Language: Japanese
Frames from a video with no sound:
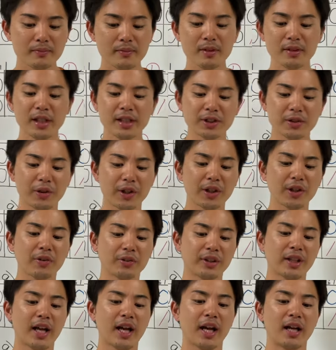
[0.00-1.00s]
で、それに
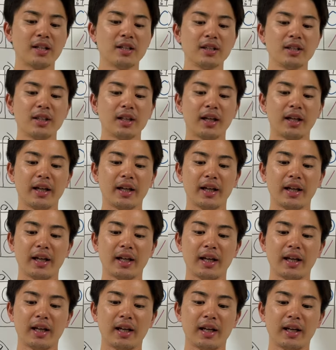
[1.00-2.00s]
よって、
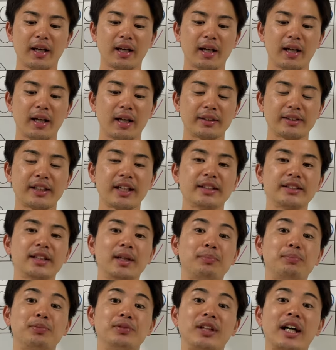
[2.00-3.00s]
えー、
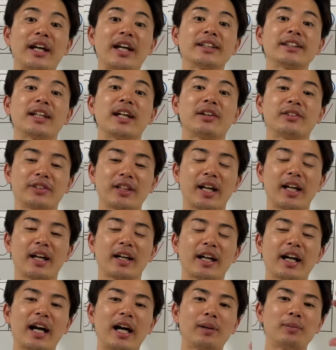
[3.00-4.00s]
チェンジアップだけじゃなくて、
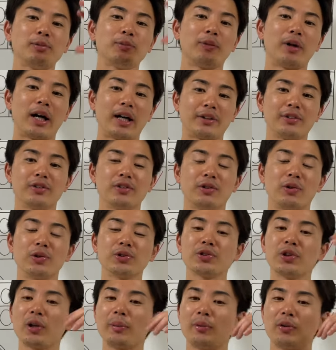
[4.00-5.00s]
カーブもある、
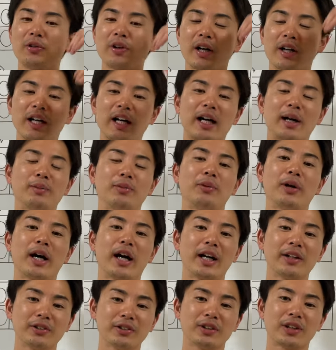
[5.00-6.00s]
遅いボールがカーブ
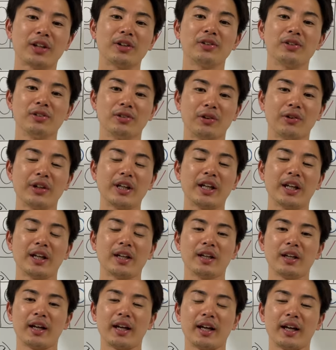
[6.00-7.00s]
があるっていうの
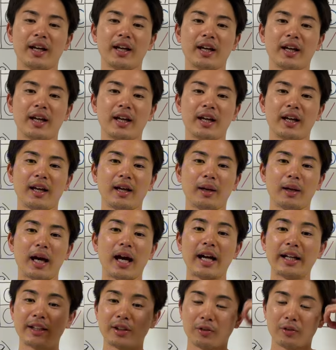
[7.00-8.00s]
に、
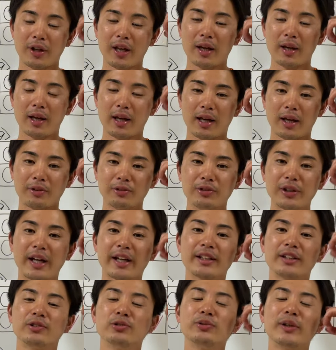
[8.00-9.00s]
えー、相手をね、えー、
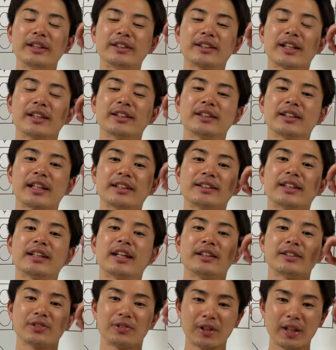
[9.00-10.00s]
植え、付けさせて
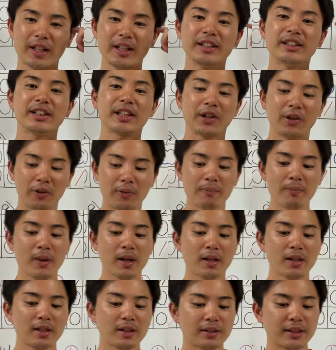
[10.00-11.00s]
たんですよね、意識を。
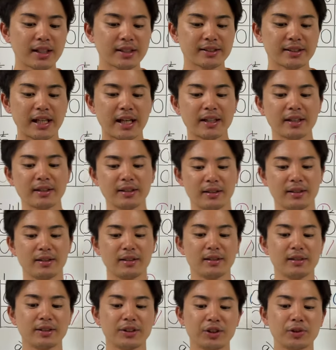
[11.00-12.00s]
で、3、
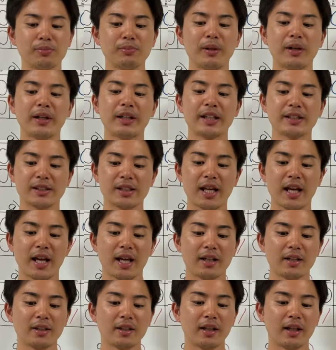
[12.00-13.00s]
順目はです
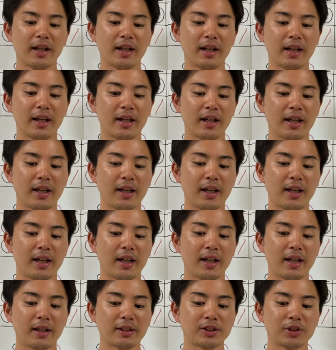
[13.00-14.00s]
ね、
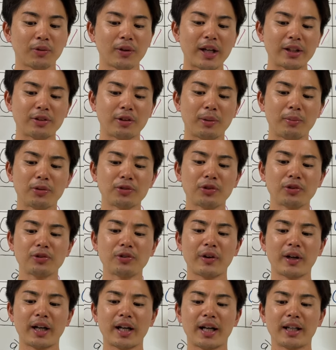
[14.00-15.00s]
えー、ストレートに戻る
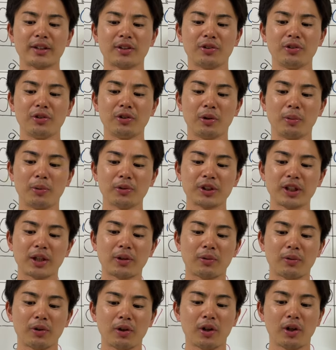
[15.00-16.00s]
のかなというふうに思ってた
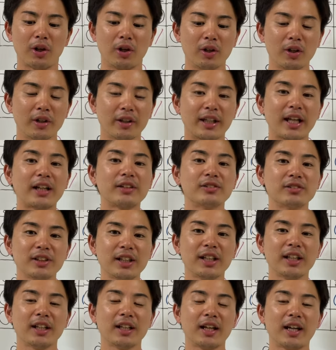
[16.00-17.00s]
ところ、逆
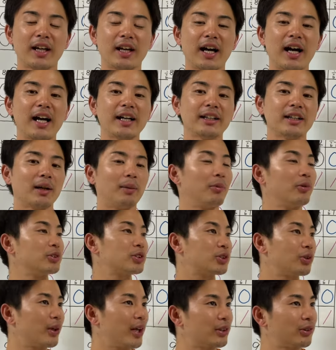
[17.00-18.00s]
に、えー、相手はもう
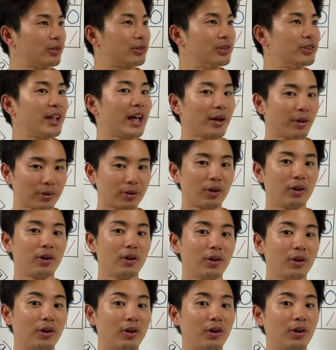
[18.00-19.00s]
ストレート来るやろと、
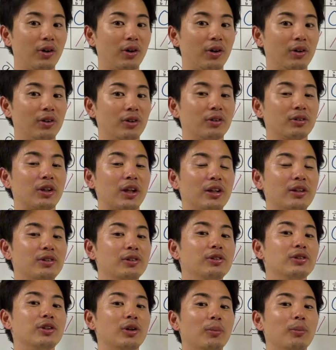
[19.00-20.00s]
おっていう
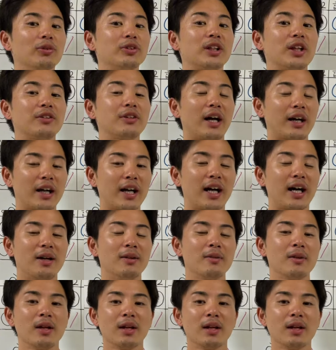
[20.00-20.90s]
ふうに思ってる中、